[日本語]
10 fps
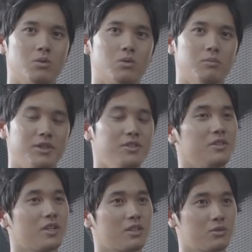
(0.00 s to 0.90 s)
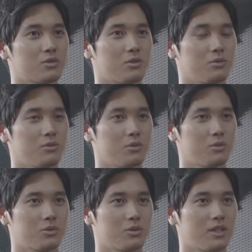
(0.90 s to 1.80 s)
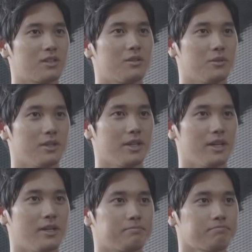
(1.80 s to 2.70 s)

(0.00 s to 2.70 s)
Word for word: まあ、入学当初は本当に細かったので、